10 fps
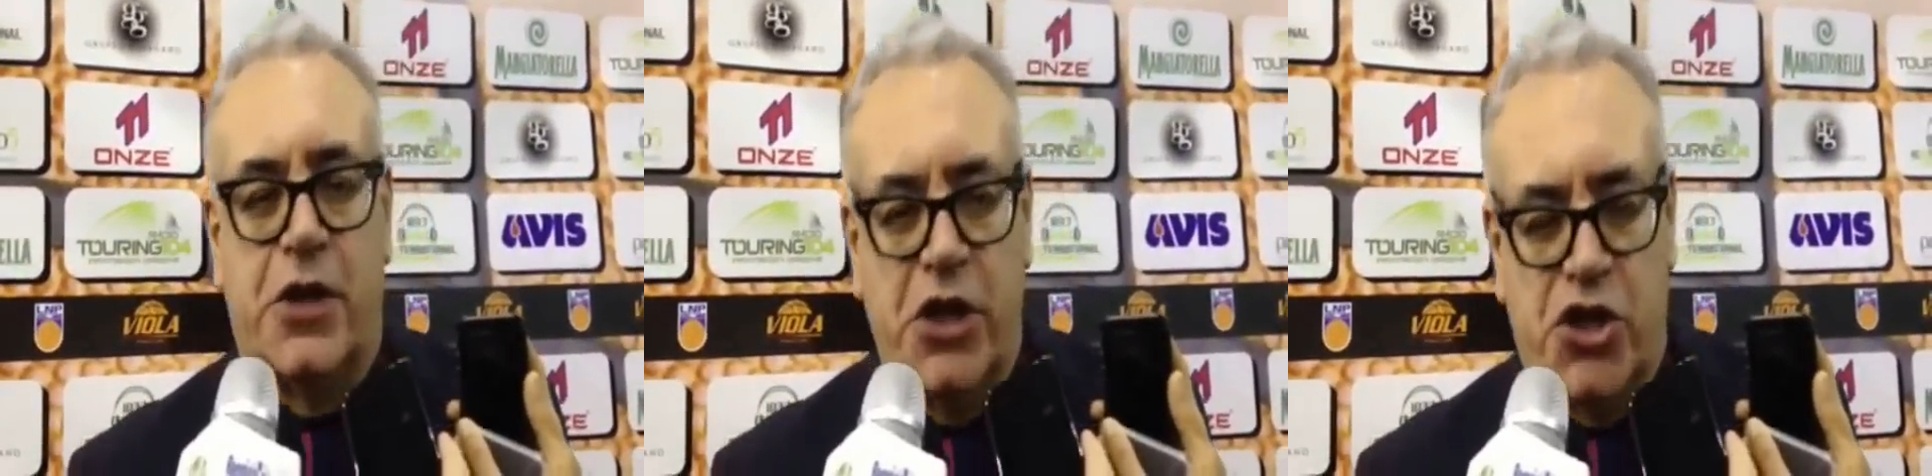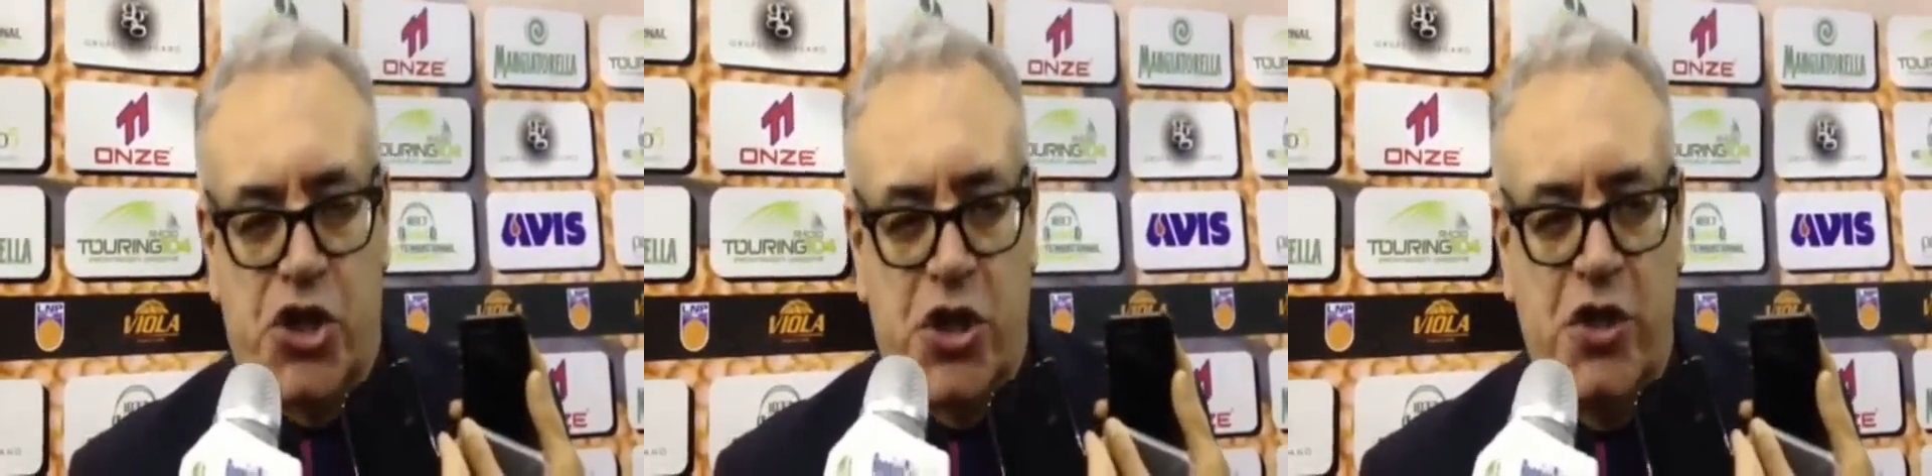
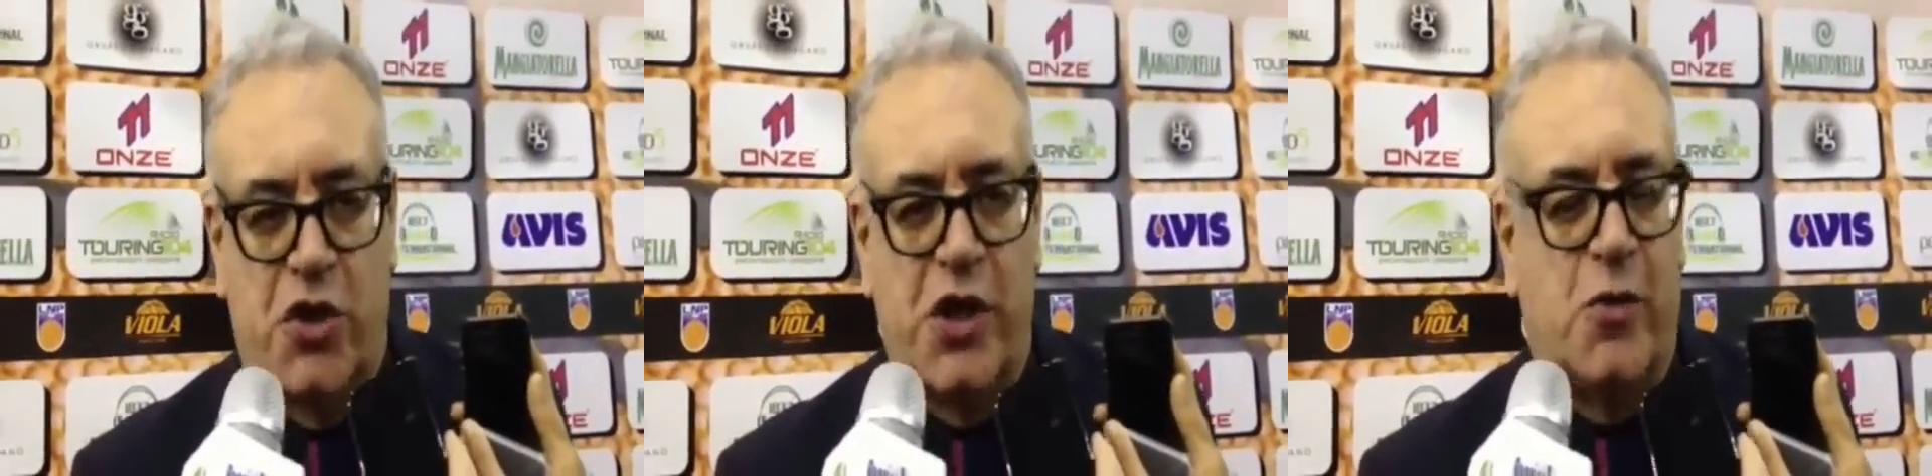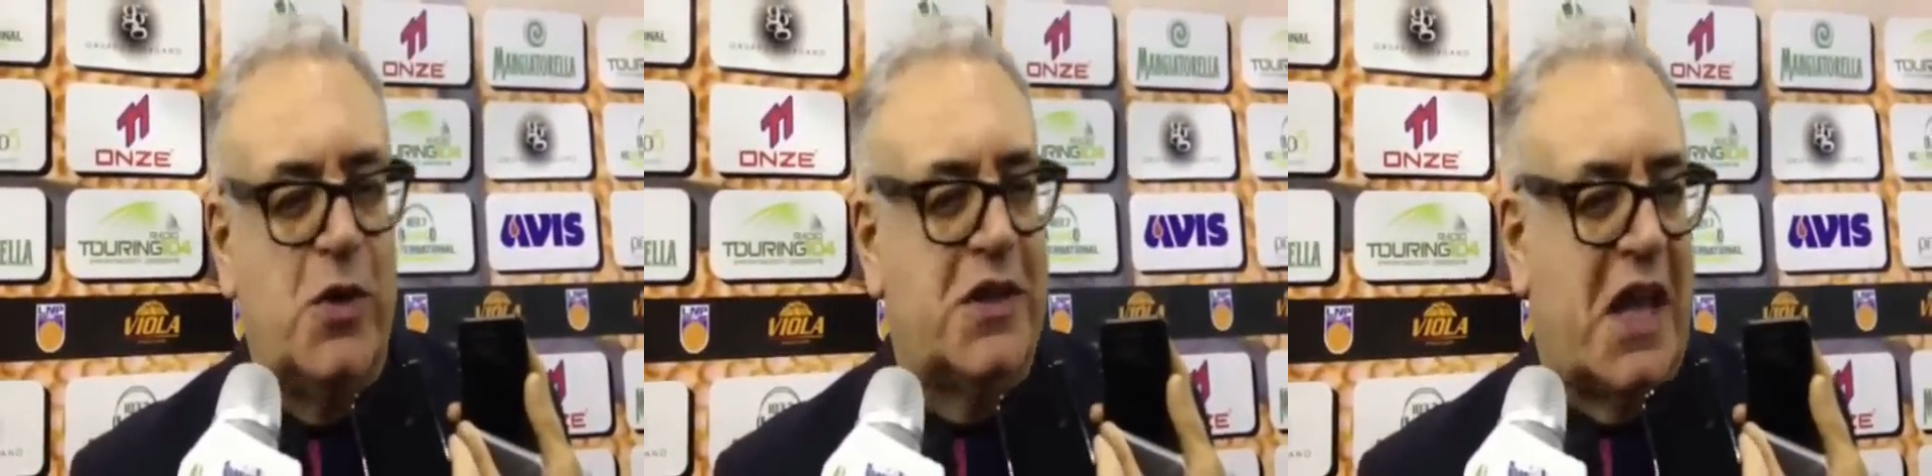Ricci non
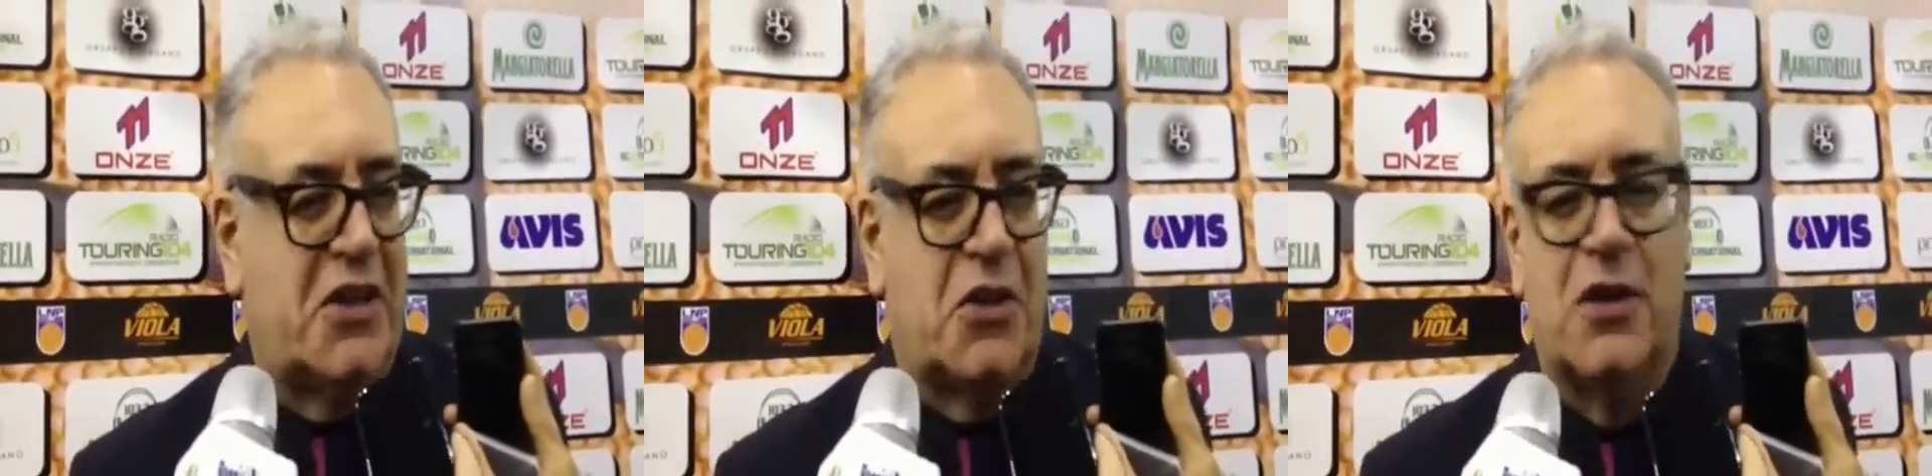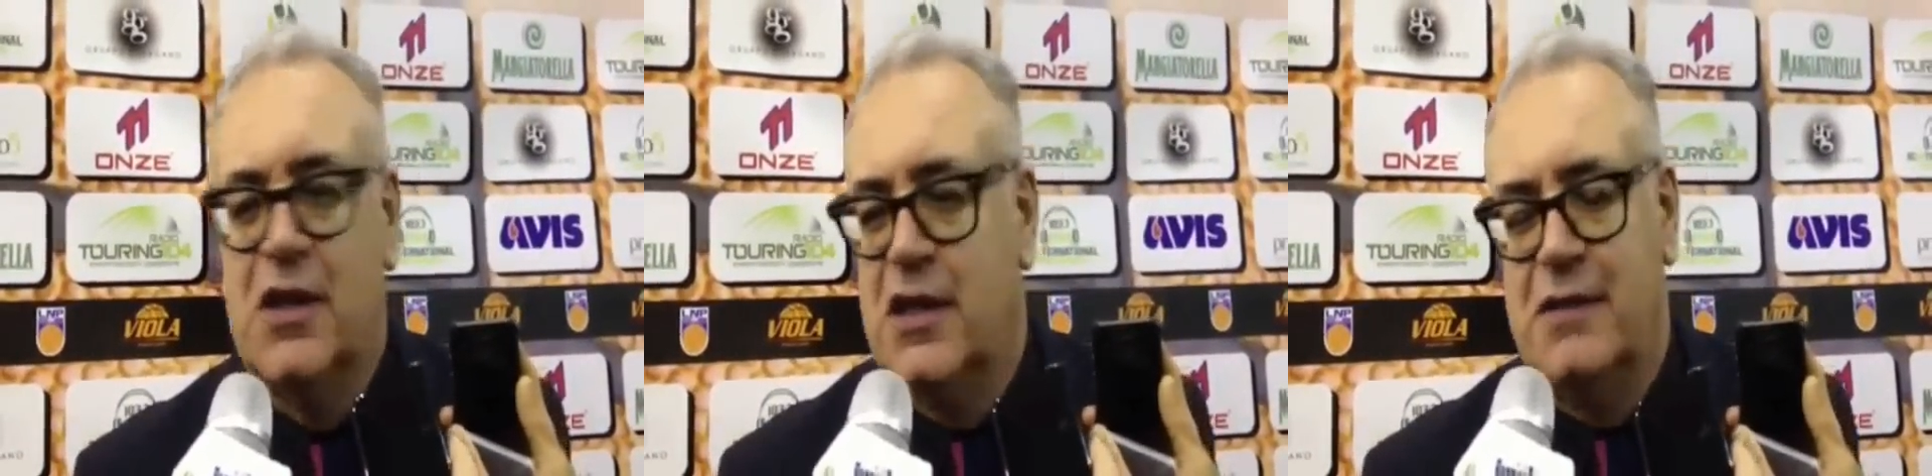in
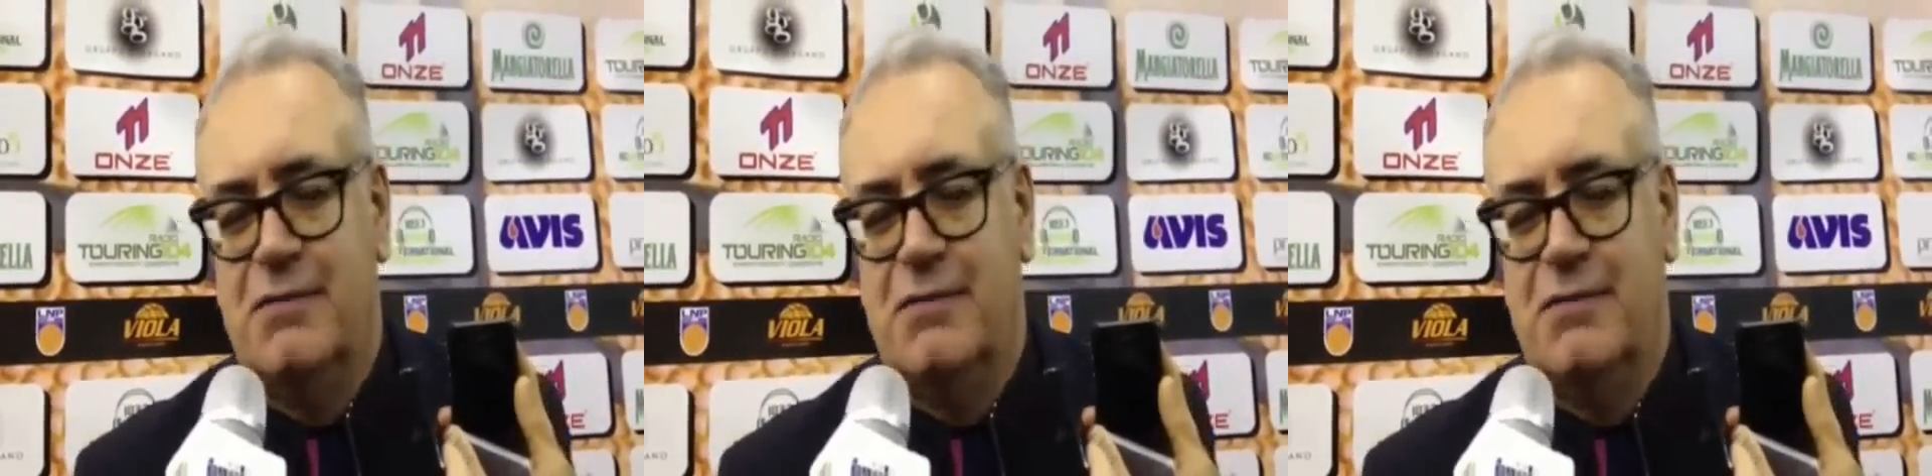quintetto,